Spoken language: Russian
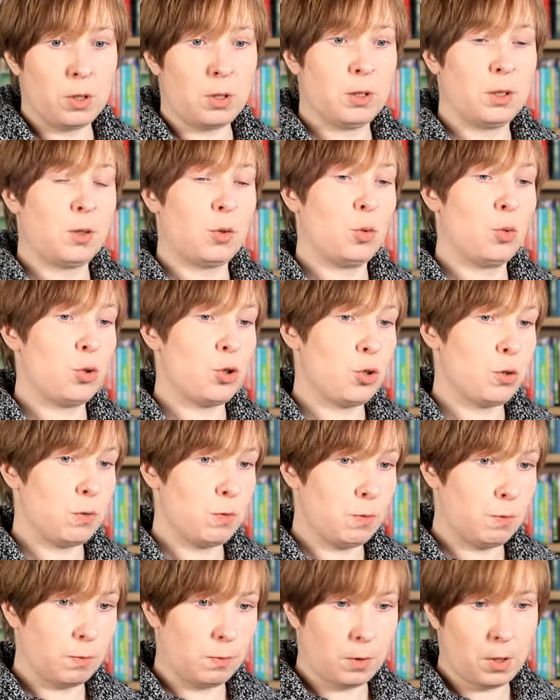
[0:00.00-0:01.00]
это
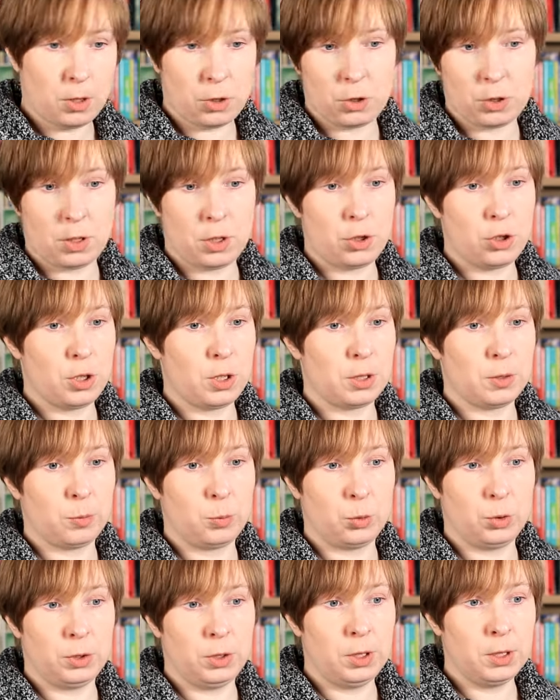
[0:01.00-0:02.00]
очень важная часть
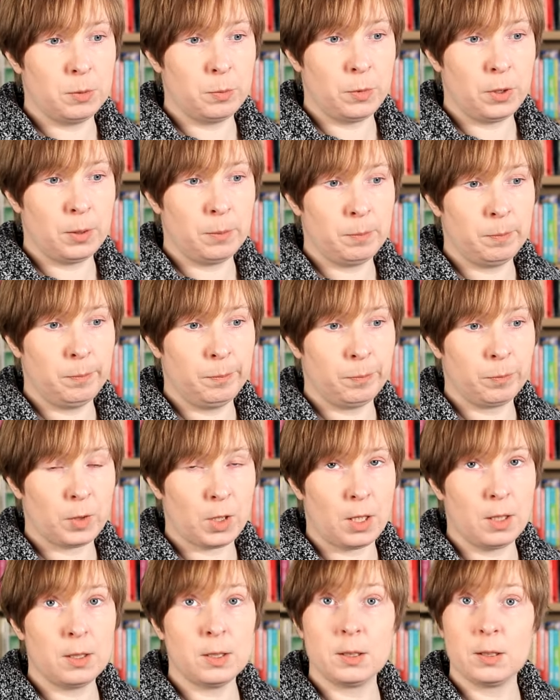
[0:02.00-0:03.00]
буддизма,
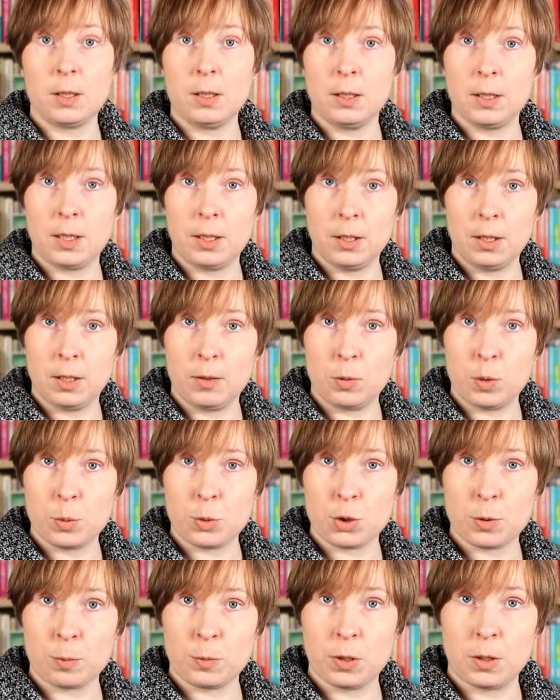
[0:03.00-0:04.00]
как и страдания, в
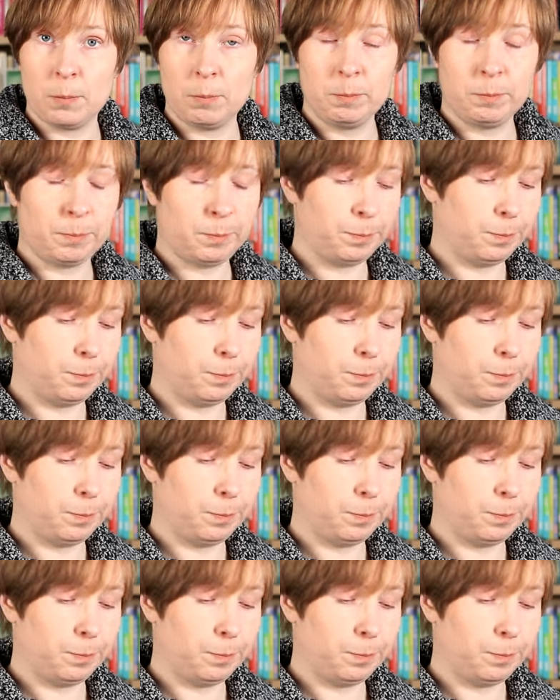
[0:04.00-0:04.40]
общем-то.